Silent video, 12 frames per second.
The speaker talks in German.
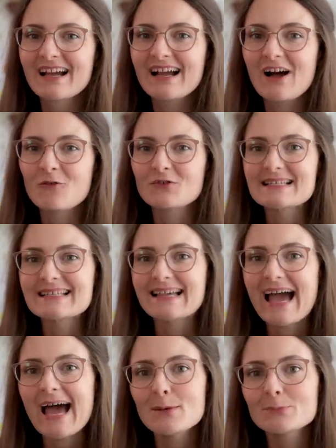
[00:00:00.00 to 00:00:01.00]
auf das
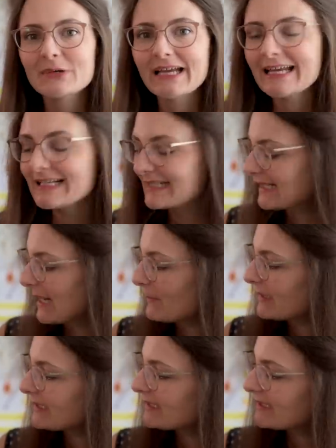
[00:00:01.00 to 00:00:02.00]
Garn bringt,
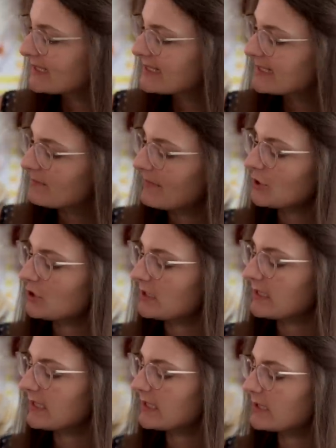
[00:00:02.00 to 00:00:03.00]
damit diese
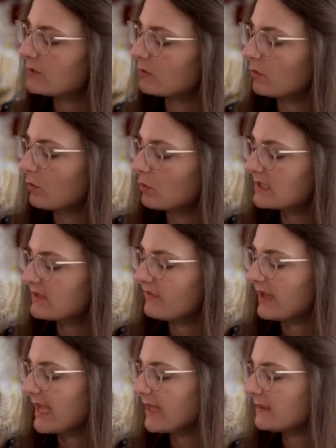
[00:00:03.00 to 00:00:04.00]
Maschen nicht zu groß
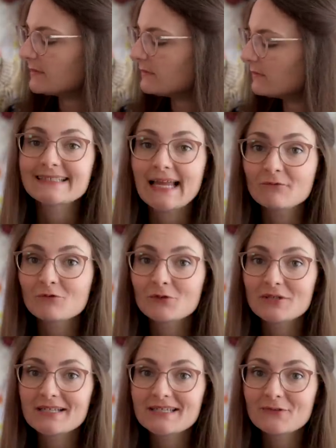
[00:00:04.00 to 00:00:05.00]
werden. Dann
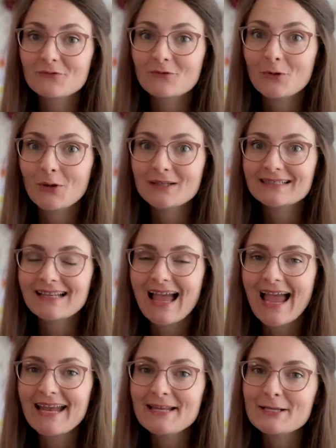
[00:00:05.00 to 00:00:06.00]
wurde ich von
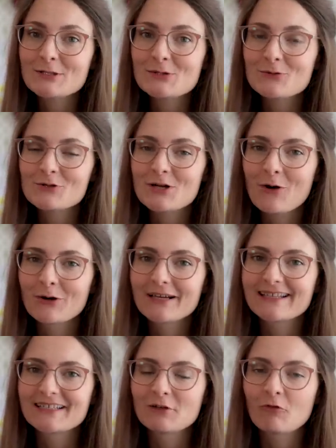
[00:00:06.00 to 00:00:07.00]
einigen
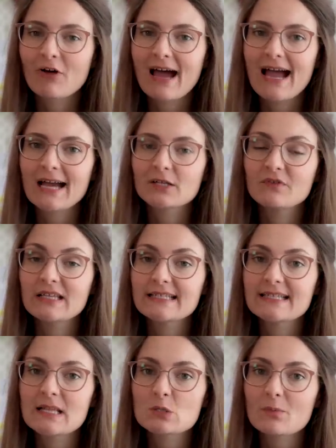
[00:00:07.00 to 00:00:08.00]
Zuschauerinnen gefragt, wie ich
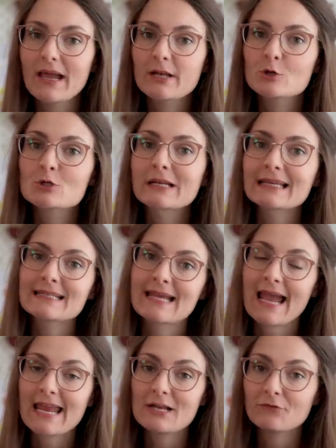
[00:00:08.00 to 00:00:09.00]
denn so meine
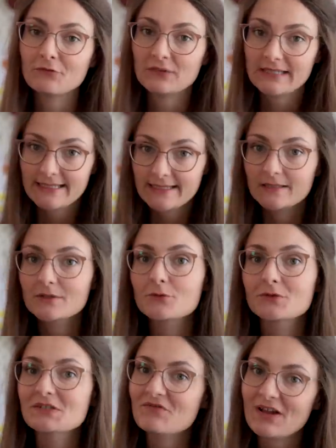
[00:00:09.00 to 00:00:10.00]
Strickteile pflege
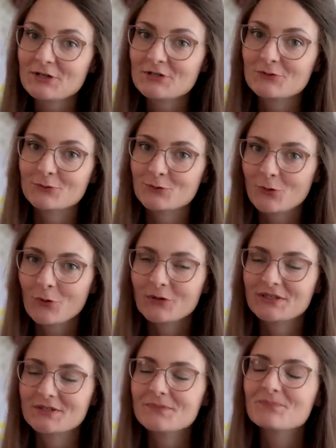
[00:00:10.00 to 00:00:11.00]
und wasche und
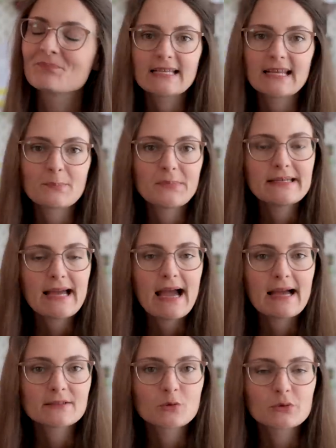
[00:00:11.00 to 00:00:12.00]
trockne. Ich bin
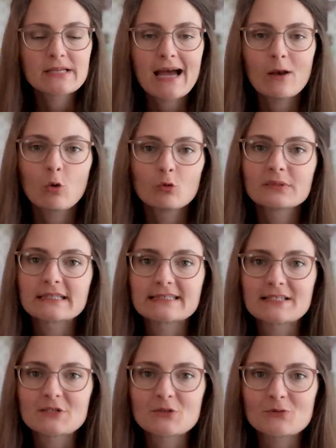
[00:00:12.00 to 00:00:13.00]
da total
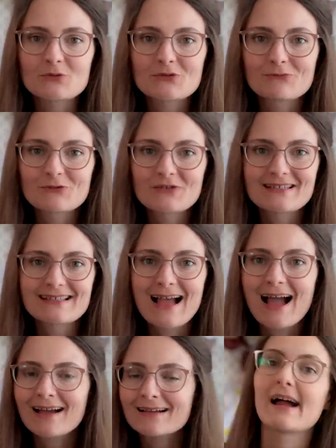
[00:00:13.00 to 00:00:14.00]
unprätentiös, muss ich
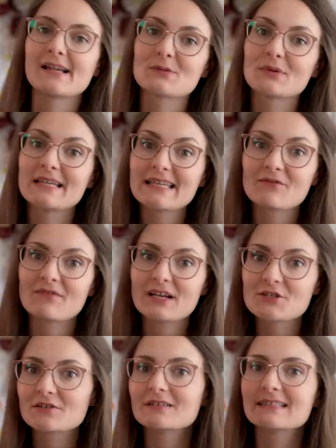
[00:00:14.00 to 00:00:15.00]
sagen. Also ich
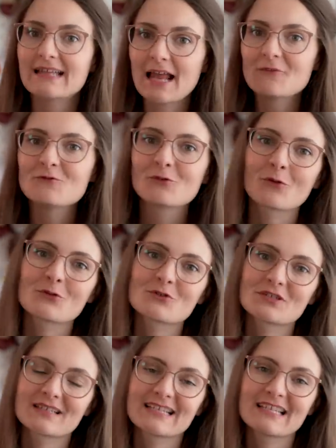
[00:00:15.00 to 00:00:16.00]
wasche in
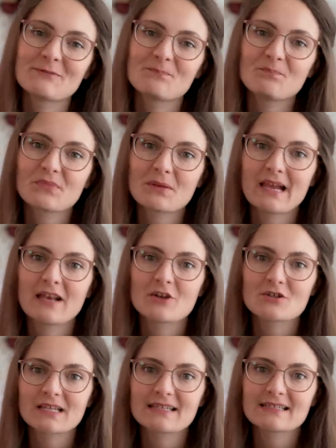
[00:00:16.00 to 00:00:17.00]
Anführungsstrichen meine
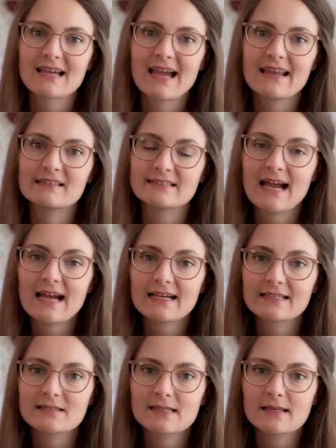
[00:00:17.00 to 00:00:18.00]
Strickteile nach
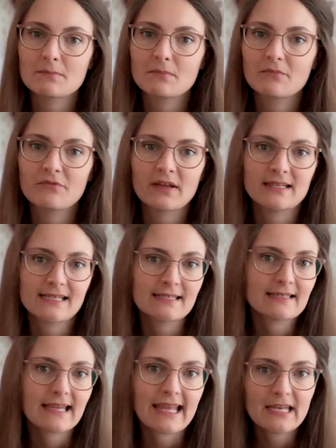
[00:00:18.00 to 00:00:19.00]
nach dem
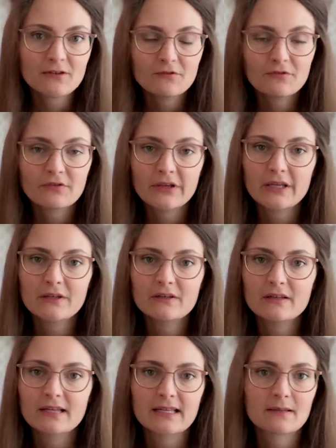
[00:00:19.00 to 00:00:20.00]
Verdienen der
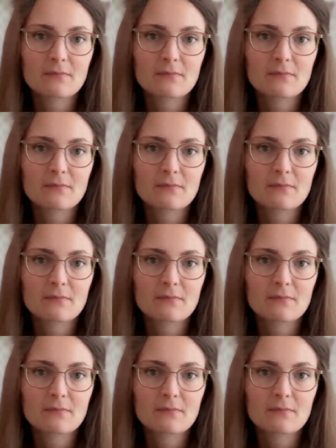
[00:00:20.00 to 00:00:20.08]
Endfäden. Ich